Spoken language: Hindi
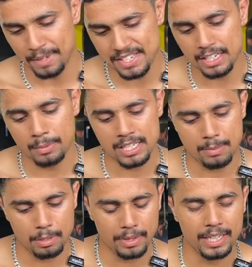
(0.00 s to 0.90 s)
बी सी डब्ल ए
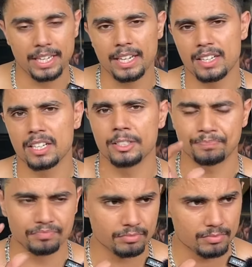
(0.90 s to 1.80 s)
सप्लीमेंट एक
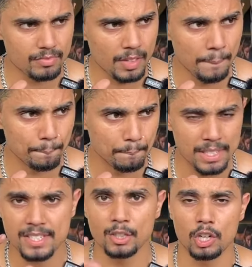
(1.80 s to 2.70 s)

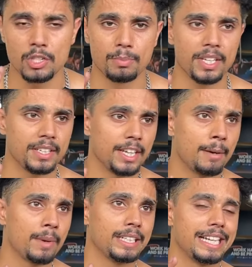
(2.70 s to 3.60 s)
बेसिक नॉलेज में ये
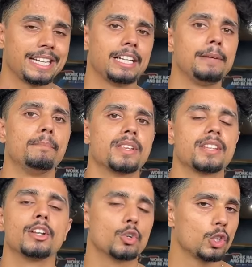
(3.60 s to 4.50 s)
आपका डायरेक्टली
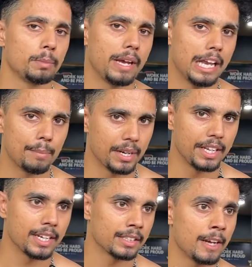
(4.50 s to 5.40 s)
मसल ग्रोथ में हेल्प
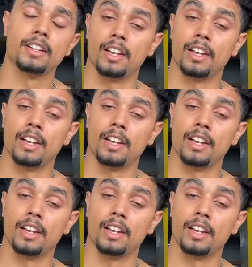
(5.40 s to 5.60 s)
नहीं करता